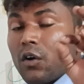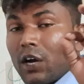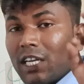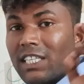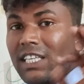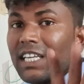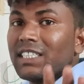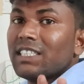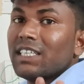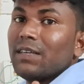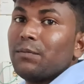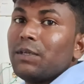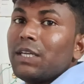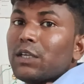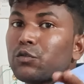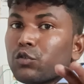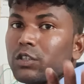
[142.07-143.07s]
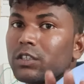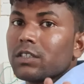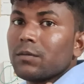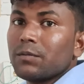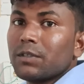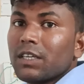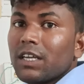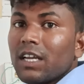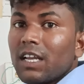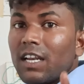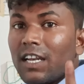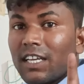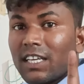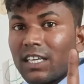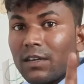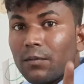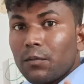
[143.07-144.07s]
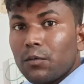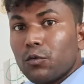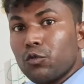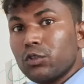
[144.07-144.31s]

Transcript: खरीद लेते हैं बिना सोचे समझे लेकिन